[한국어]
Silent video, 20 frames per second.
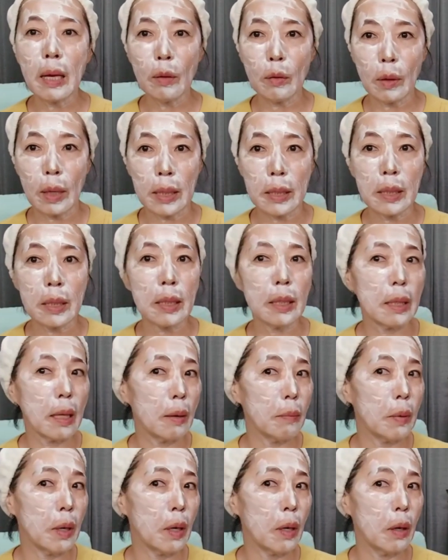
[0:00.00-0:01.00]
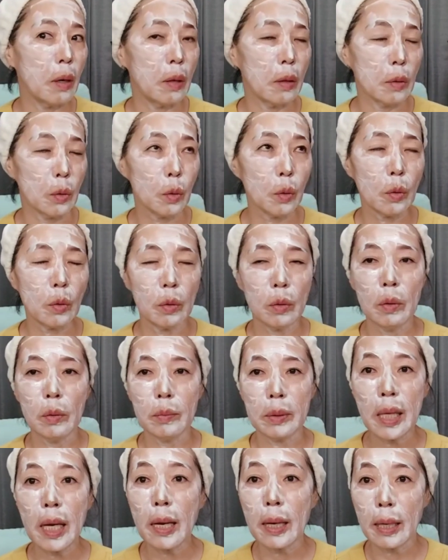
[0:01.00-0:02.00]
그대로 가시게 되면
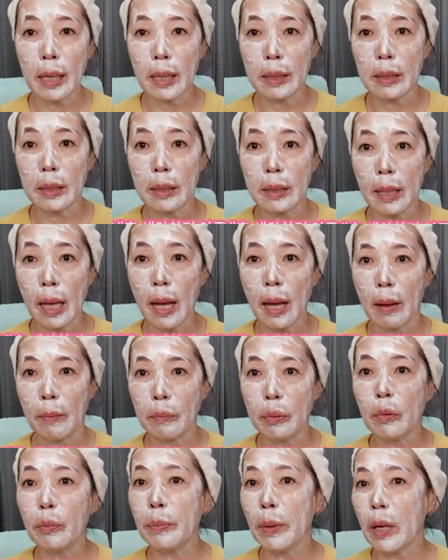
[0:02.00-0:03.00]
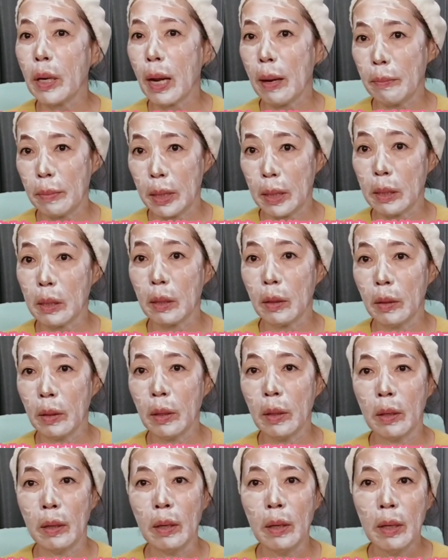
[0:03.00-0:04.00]
조금 세안하실 때 불편함이
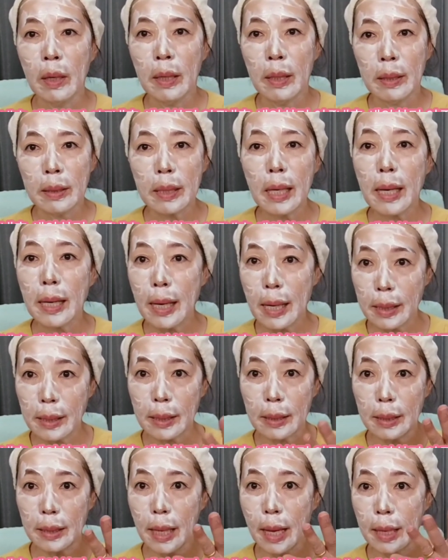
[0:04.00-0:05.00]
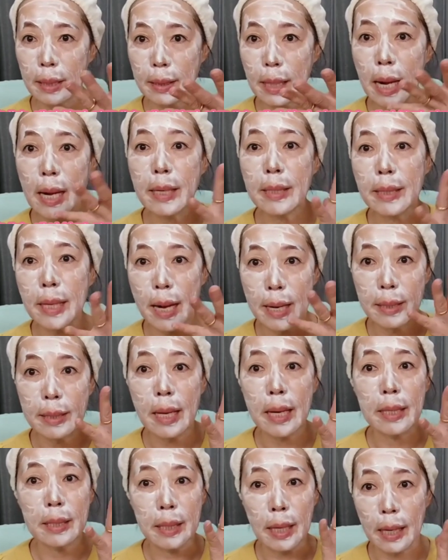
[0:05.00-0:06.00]
있어요. 세안하실 때
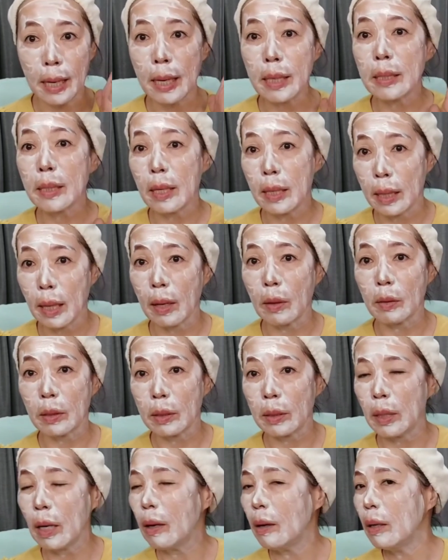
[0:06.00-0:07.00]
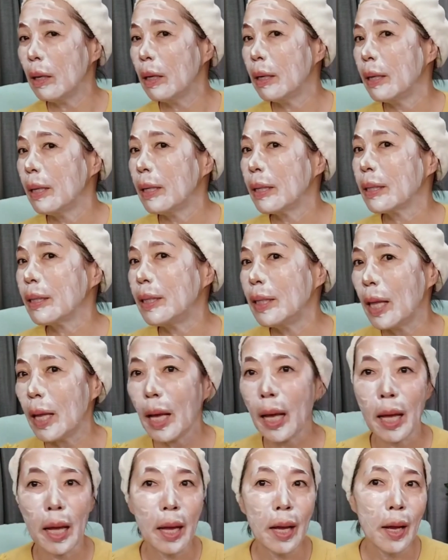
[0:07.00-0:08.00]
살살살살 하셔야 되거든요.
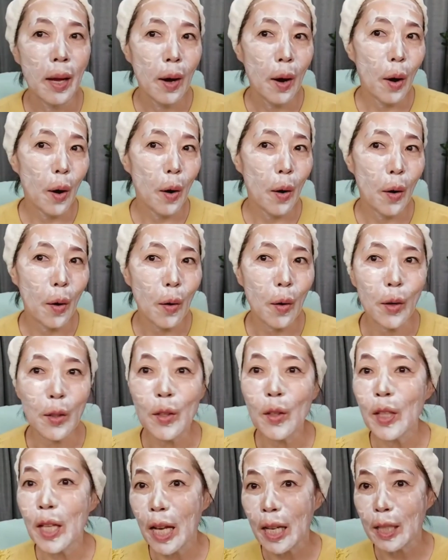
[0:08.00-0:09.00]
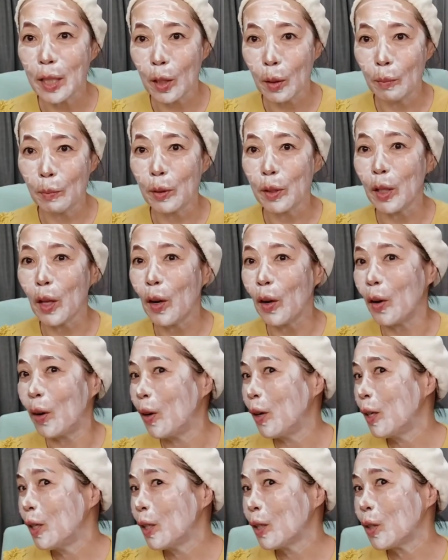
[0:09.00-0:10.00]
근데 어, 걷어내기
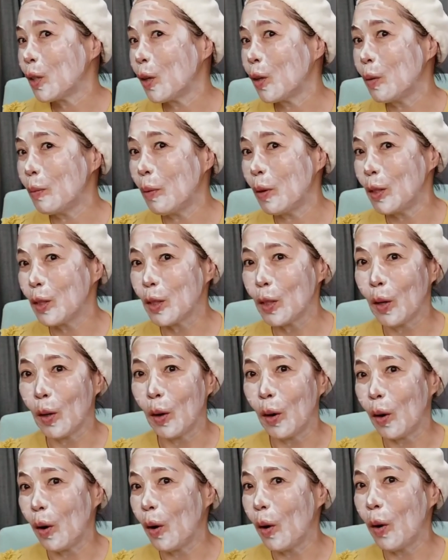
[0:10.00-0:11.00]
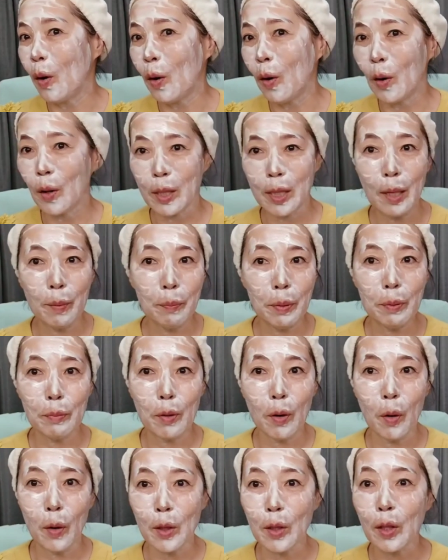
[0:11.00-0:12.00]
전부터 저는 벌써 어, 제
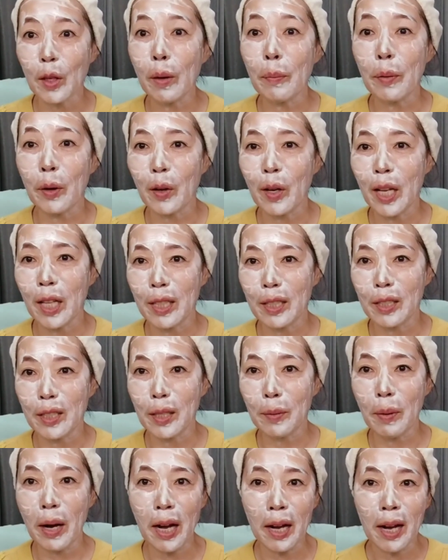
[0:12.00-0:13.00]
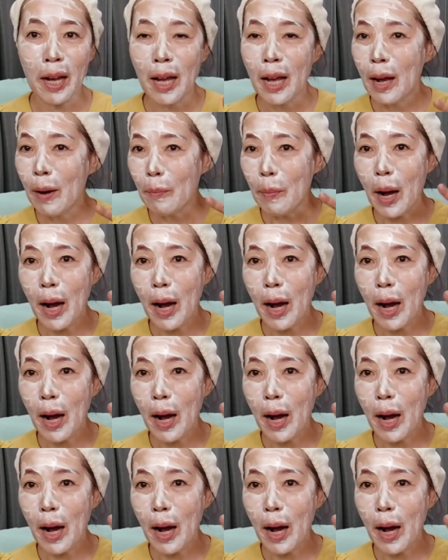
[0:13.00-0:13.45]
피부가 어떻게 변했는지 막,